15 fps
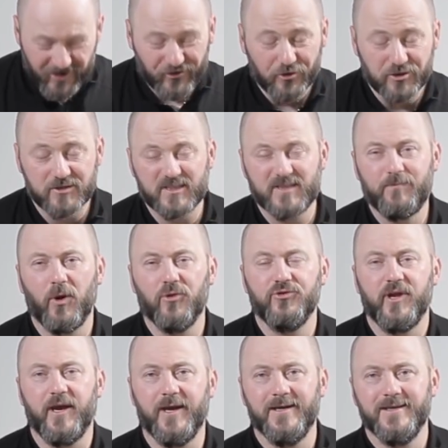to są
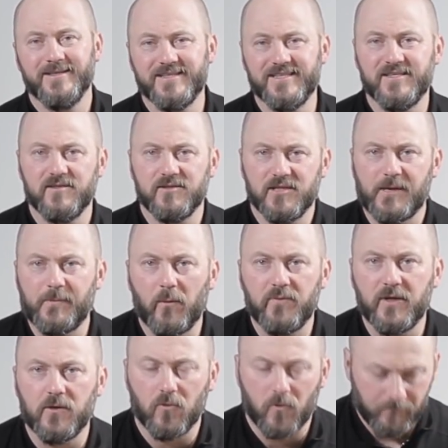spodnie z
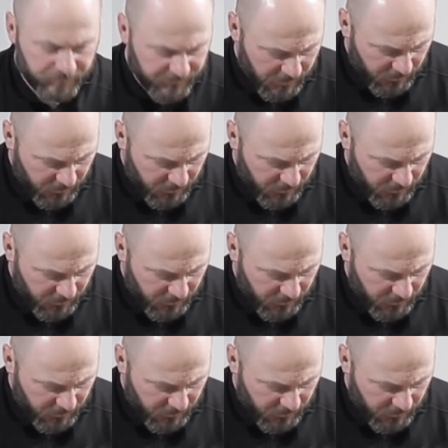demobilu.